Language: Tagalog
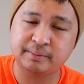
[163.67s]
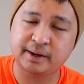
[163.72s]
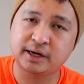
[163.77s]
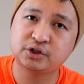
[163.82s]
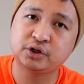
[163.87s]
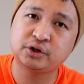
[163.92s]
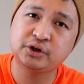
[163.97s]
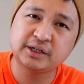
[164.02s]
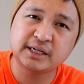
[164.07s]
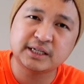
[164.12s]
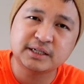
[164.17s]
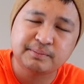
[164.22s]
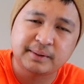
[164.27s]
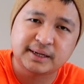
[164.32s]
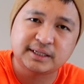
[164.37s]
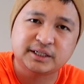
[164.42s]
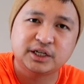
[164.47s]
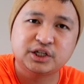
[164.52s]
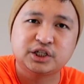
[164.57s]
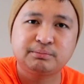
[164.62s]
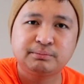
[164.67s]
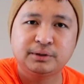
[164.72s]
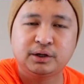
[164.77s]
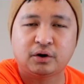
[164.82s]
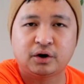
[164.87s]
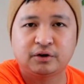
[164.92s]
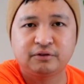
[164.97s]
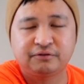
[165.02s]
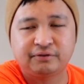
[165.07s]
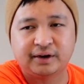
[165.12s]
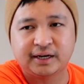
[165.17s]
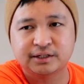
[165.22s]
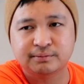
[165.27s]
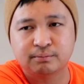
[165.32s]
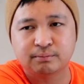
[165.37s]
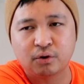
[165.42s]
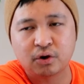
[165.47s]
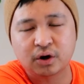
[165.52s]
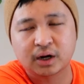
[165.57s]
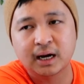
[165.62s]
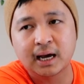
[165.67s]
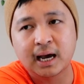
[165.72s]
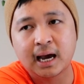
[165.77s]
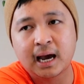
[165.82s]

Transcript: make sure you just message me on Facebook.